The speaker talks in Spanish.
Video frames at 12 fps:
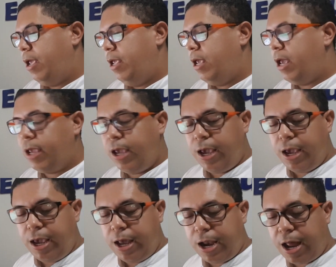Y es
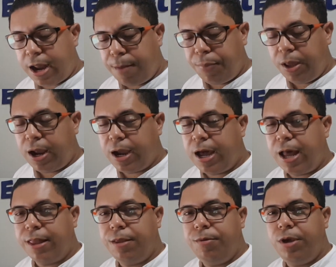que la rapera
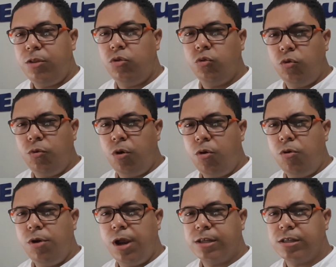Cardi B tuvo
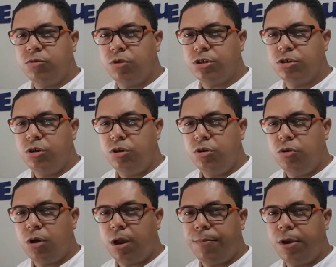una situación
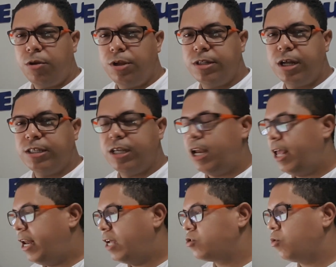con la periodista
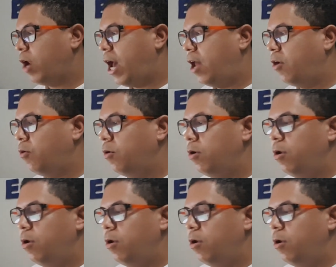Yelena Solano